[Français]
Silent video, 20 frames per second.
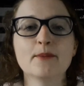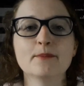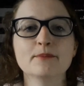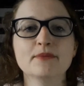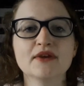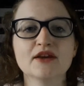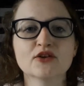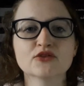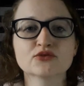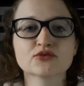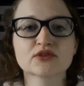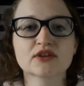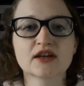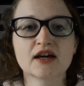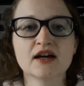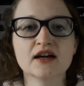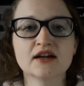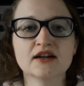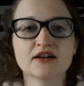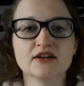Mais en tout
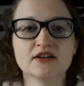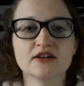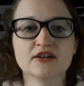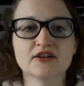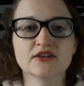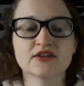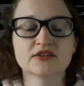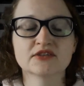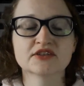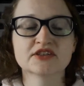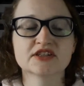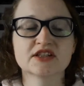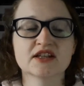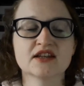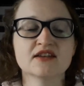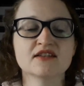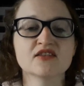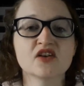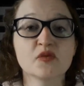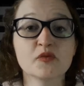cas, euh,
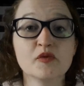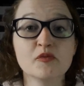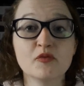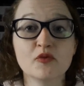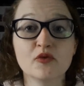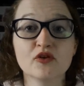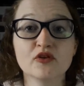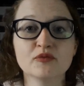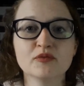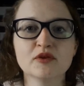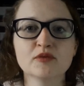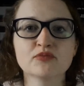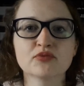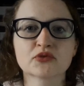j'ai énormément aimé.